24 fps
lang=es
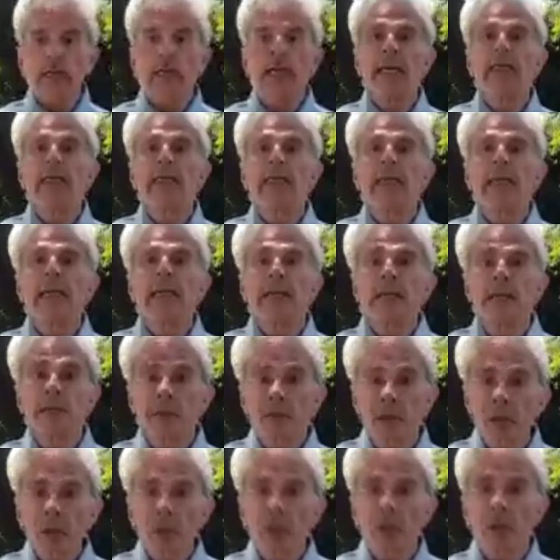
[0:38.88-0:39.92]
que
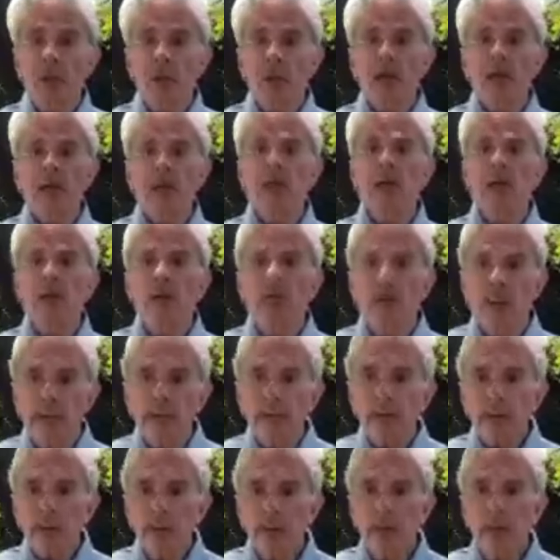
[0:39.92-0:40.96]
intentó el
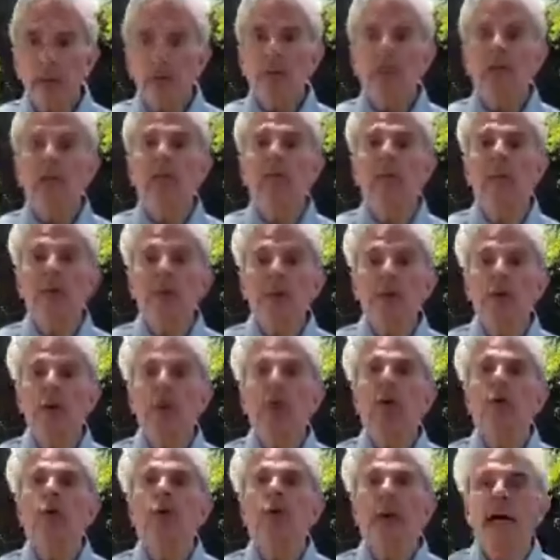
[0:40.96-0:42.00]
gobierno terminó
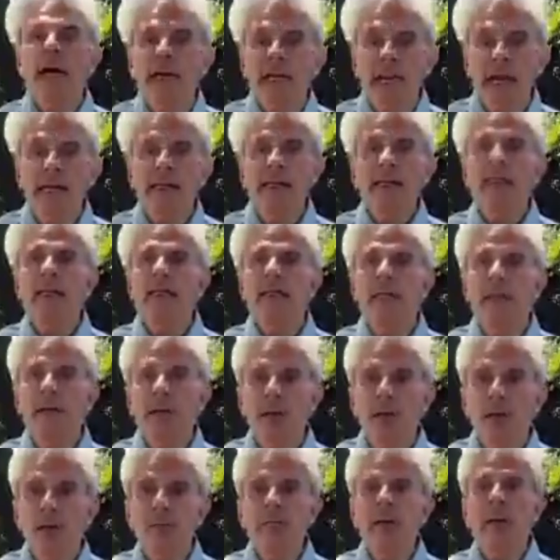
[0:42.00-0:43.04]
en una gran
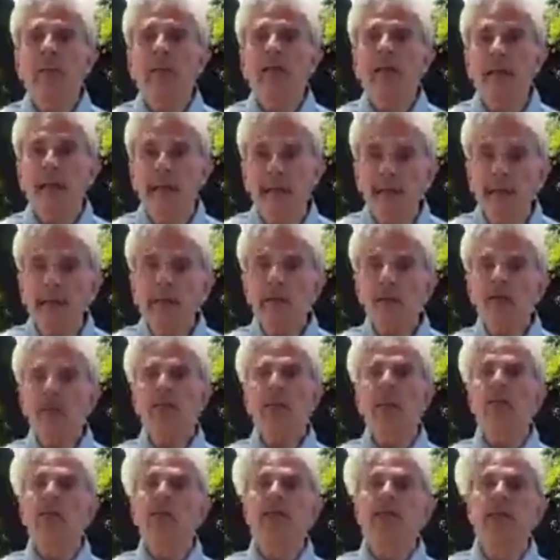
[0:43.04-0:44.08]
derrota para ellos
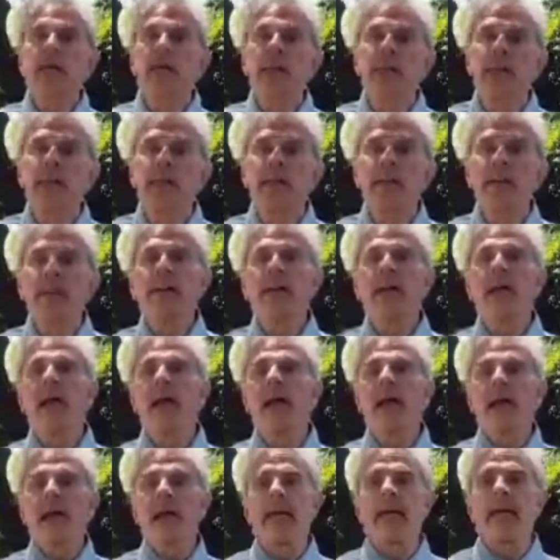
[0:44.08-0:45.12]
y especialmente
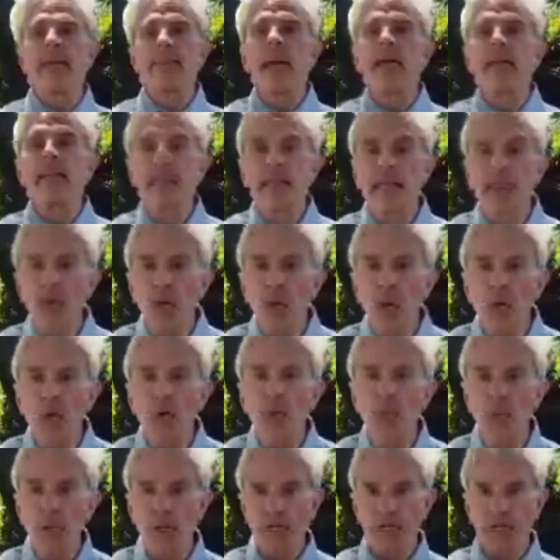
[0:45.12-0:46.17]
para el Partido
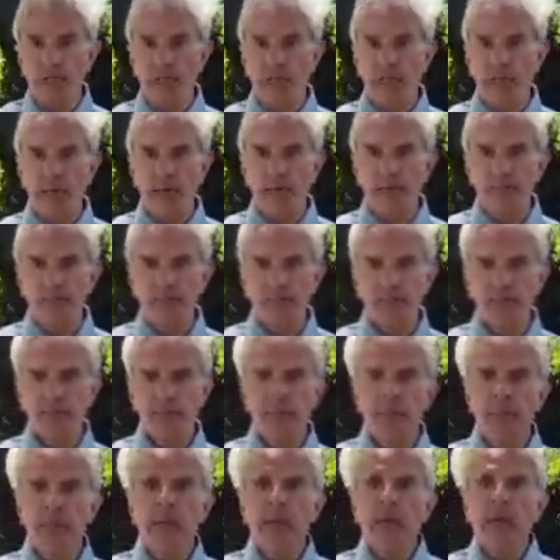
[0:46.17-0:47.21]
Comunista.
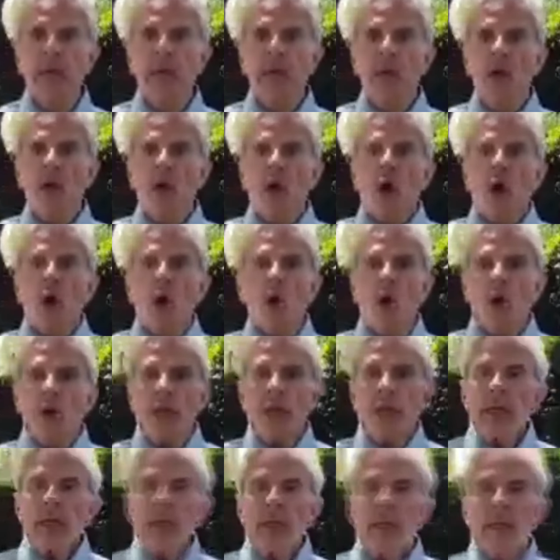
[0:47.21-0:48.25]

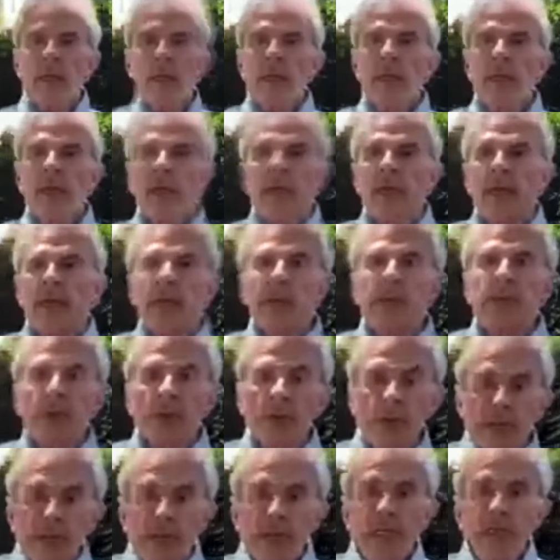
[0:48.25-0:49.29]
Hoy el
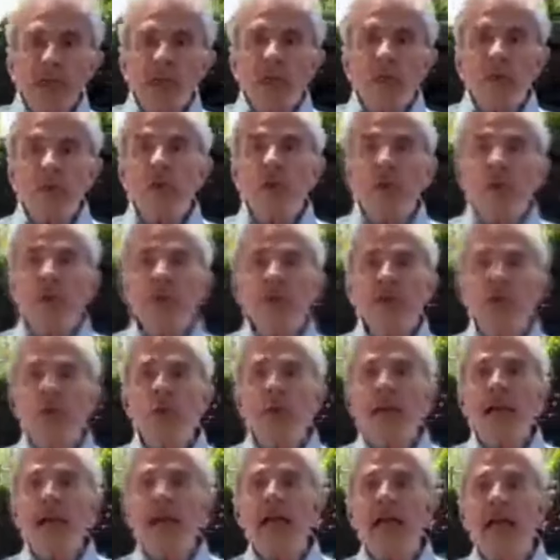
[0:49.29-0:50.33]
proyecto solo es
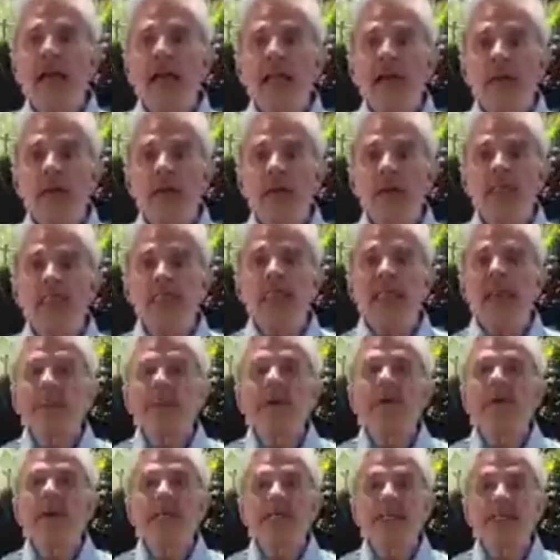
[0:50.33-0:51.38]
un cascarón
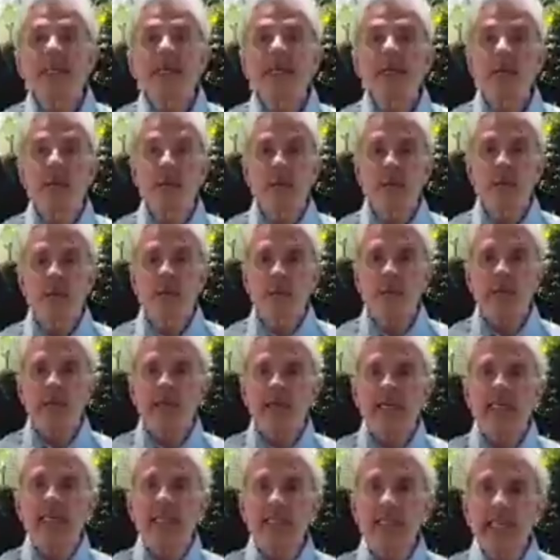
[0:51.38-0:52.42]
semivacío
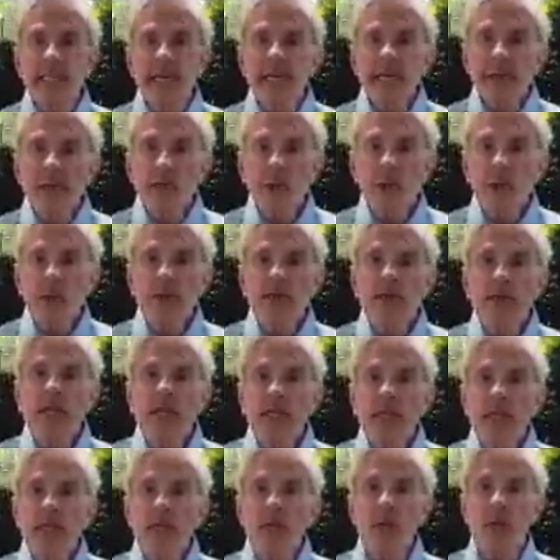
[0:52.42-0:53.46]
y sin
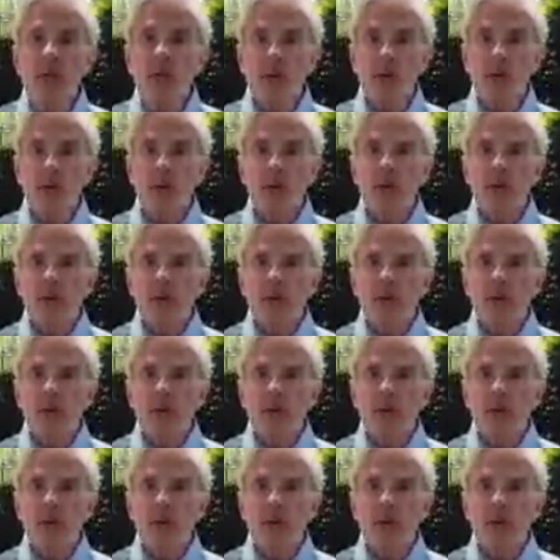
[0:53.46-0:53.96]
contenido.